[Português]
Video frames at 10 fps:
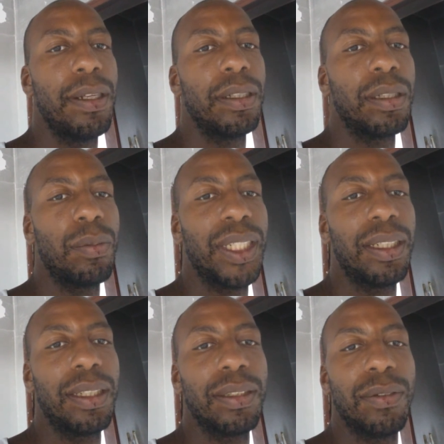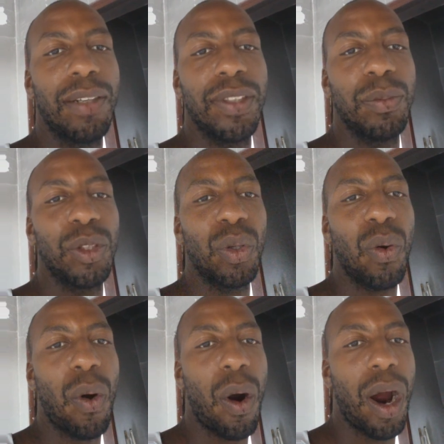Então, para não haver muito
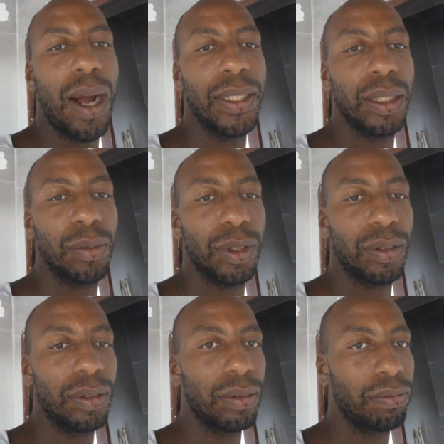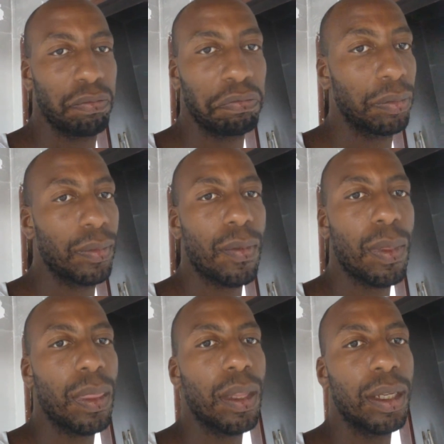corte, muito
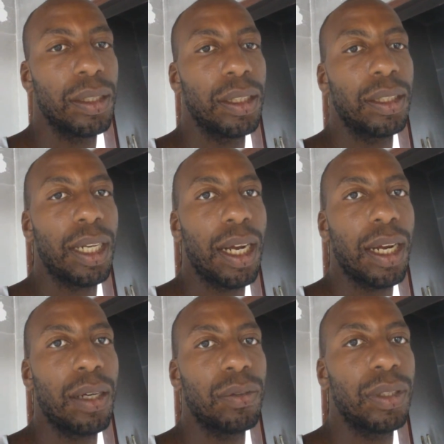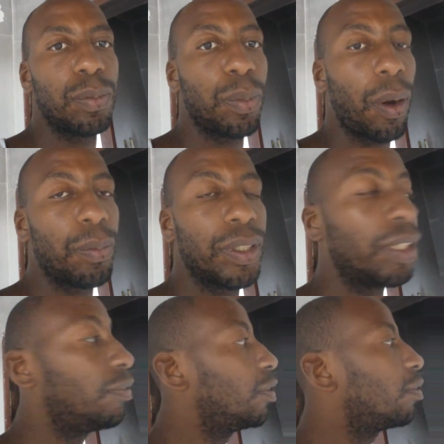estragar os próprios
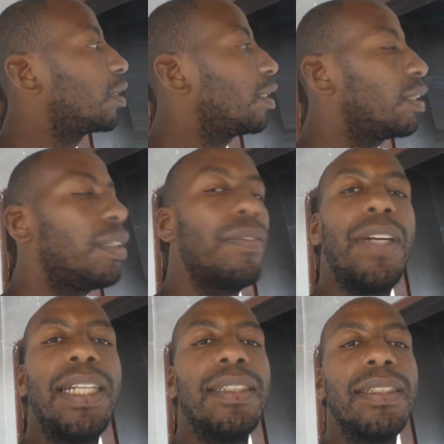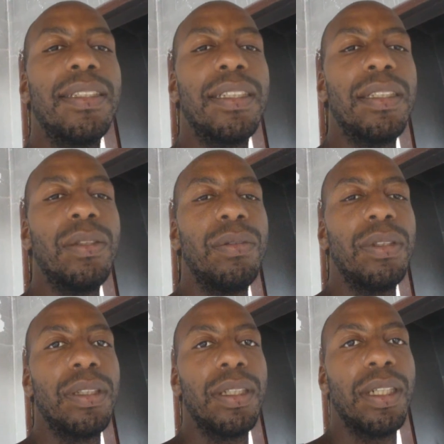serviços que a gente faz, entendeu?
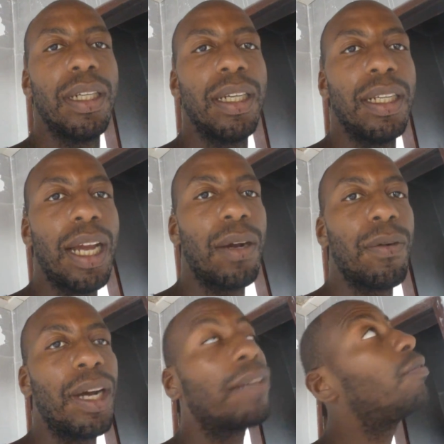E agora